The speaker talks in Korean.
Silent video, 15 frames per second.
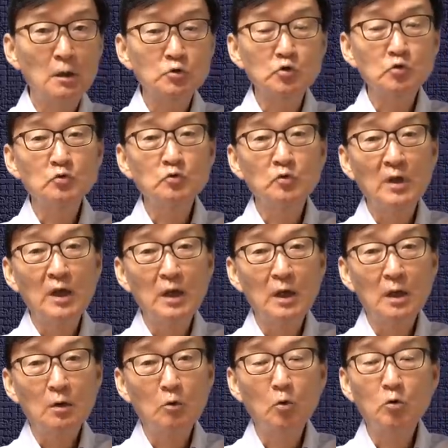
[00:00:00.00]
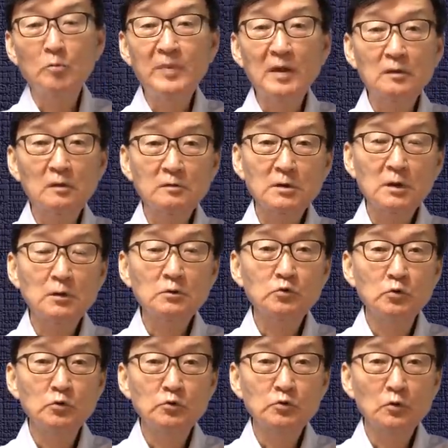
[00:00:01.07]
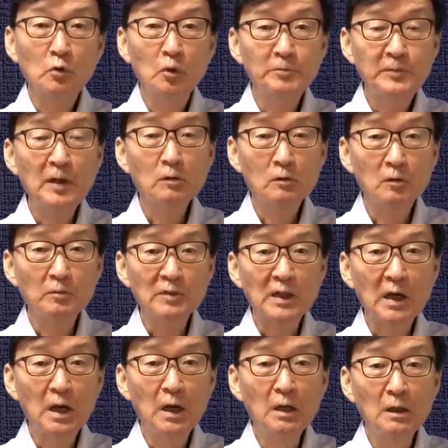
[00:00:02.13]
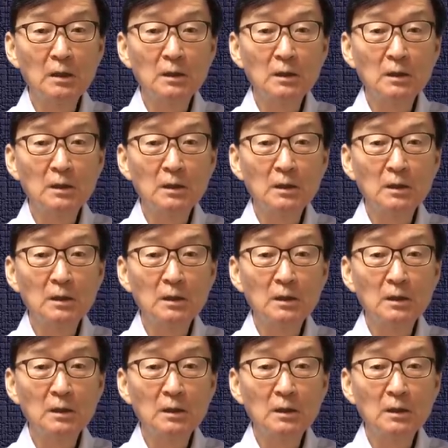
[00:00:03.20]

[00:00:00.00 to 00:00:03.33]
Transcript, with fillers: 중국에 고급 반도체를 줄 수 없다는 겁니다.